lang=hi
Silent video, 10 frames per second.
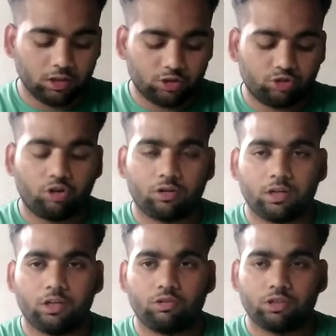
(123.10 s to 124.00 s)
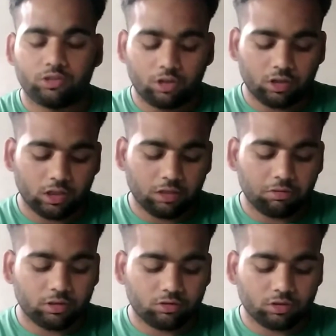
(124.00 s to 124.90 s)
इंस्टॉल करनी होगी इंस्टॉल करने के
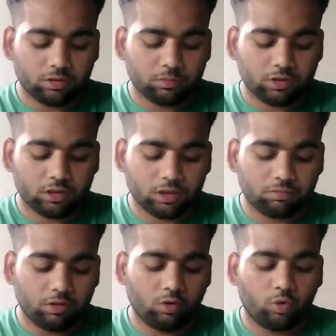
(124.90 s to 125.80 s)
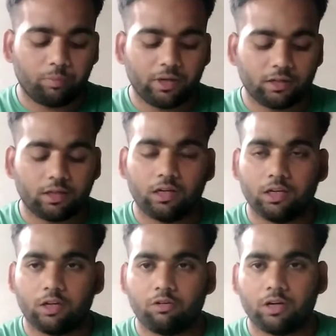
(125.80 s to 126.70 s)
बाद इसको सक्सेसफुली ओपन कर
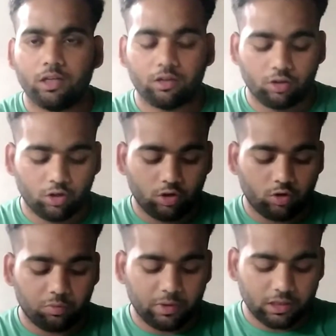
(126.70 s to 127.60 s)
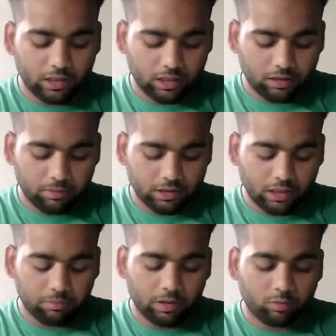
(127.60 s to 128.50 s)
लेना होगा ठीक है ओपन करने के बाद
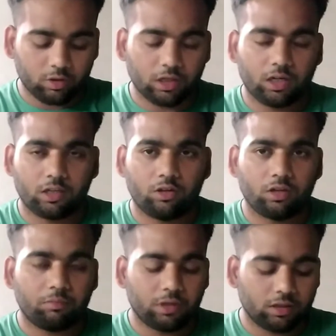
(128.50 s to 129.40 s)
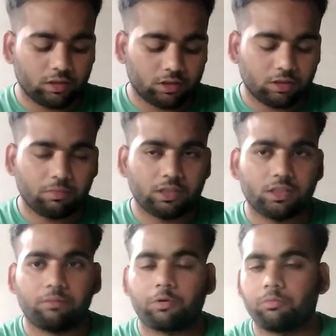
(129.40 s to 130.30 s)
यहाँ पर आपको करना क्या होगा मैं स्टेप बाई
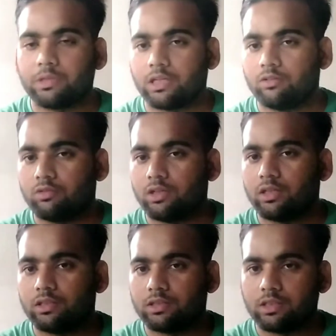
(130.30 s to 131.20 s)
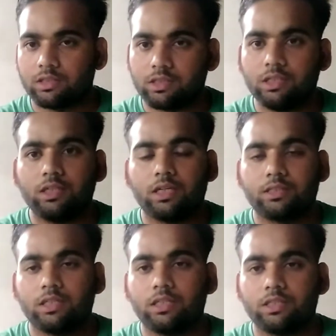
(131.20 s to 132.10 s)
स्टेप को बता दूंगा ठीक
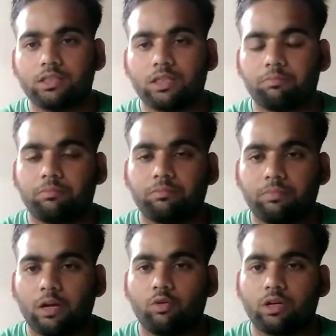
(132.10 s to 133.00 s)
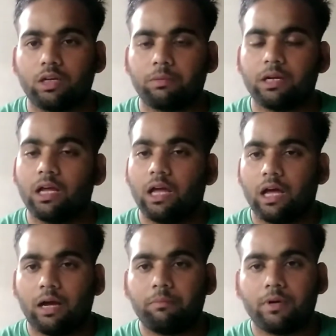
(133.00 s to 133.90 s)
ऐसा ही स्टेप फॉलो करने पर
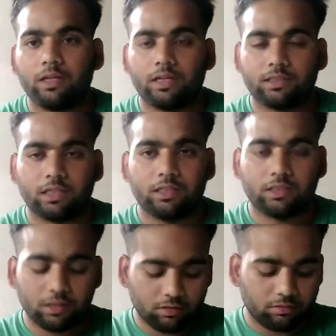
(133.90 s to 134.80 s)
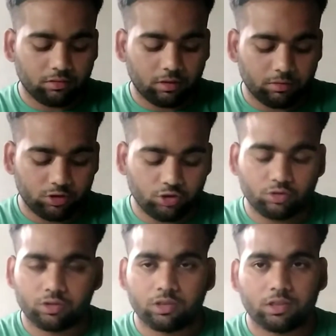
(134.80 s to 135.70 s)
आप बड़े ही आसानी से अपने
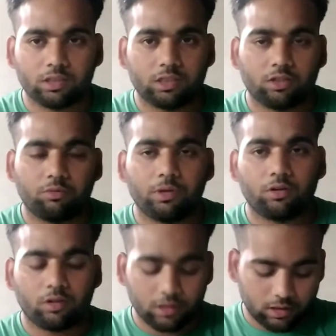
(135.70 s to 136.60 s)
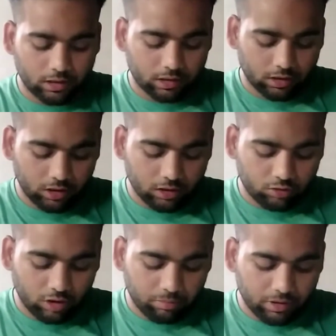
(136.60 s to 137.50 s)
जियो से किसी को भी कॉल कर सकते हैं ठीक है
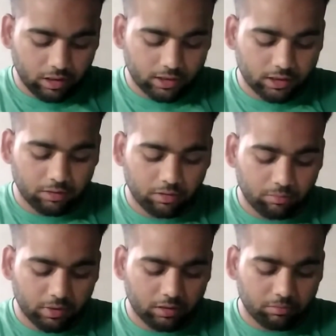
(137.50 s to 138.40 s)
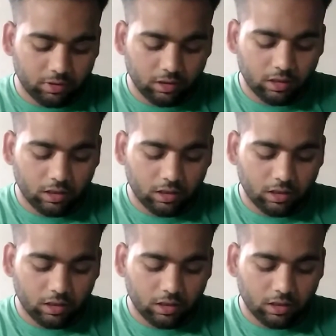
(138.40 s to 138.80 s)
तो यहाँ पर नर्स के बटन पर